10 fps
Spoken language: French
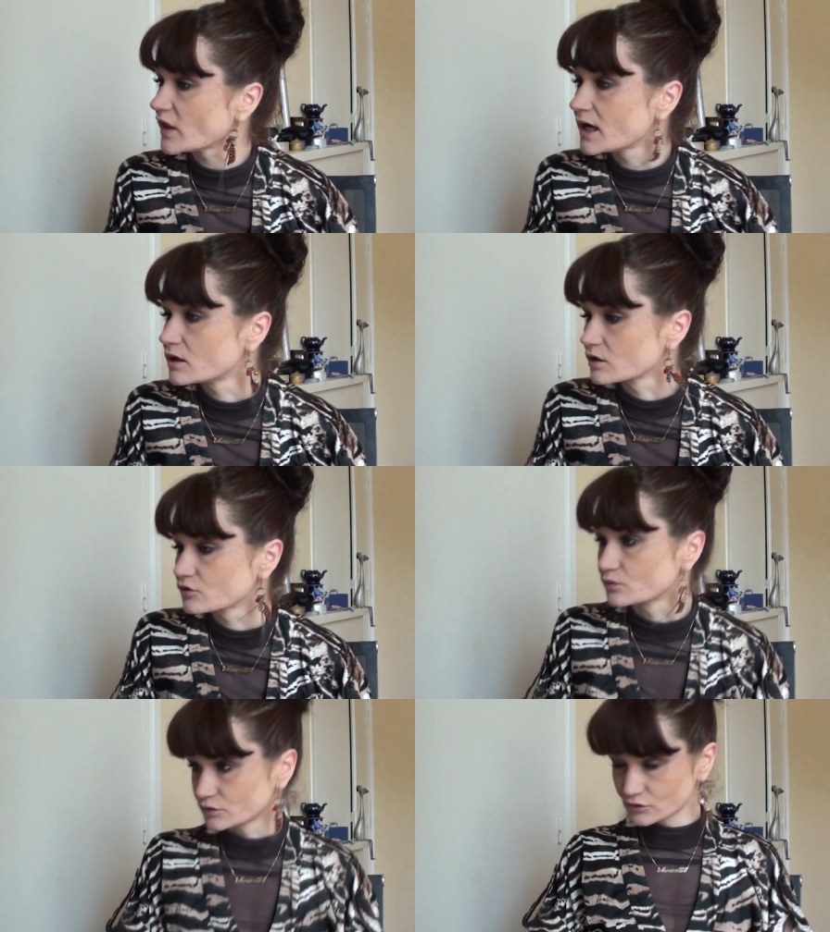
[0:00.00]
Alors,
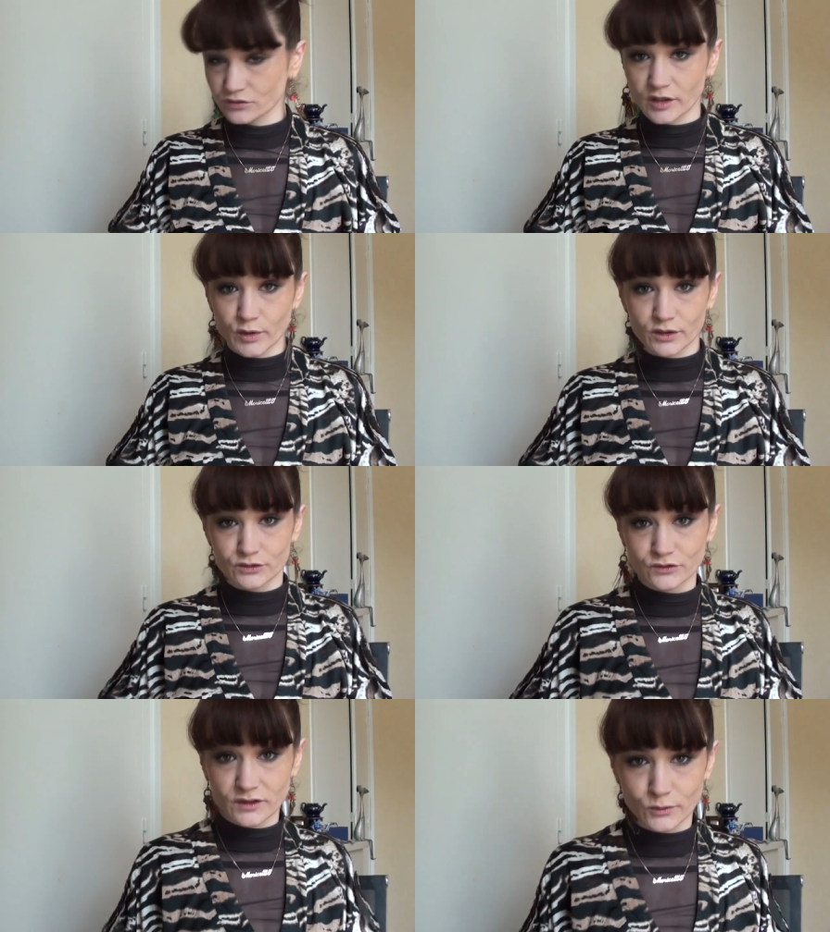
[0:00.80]
donc tout d'abord,
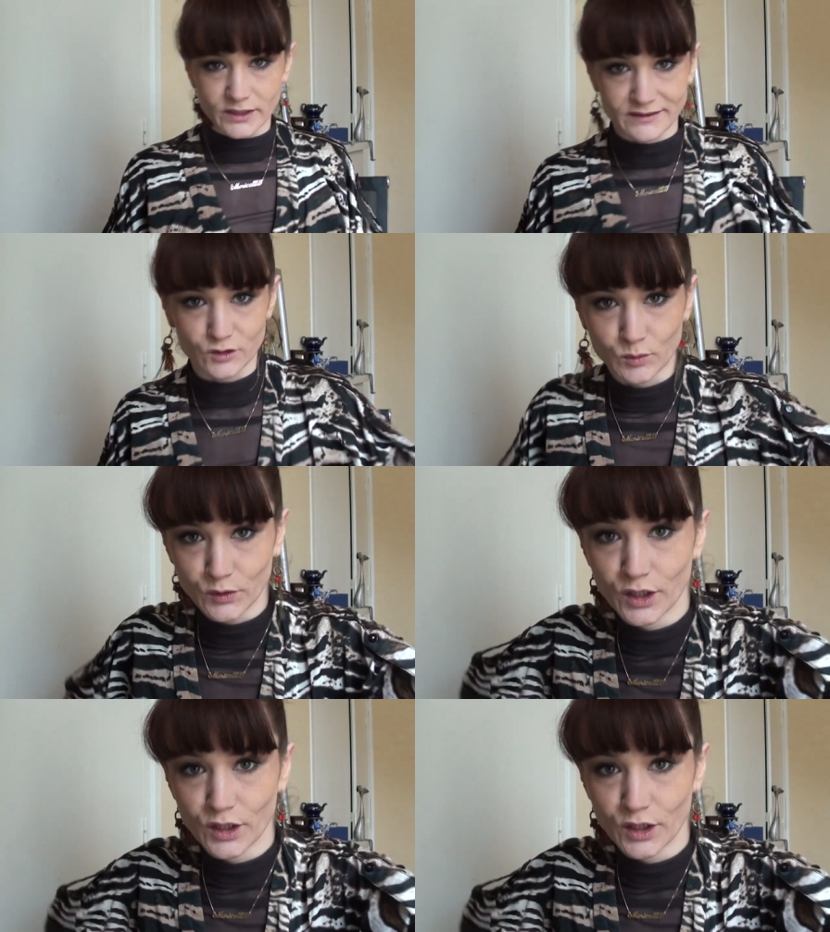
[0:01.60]
nous allons aller sur mon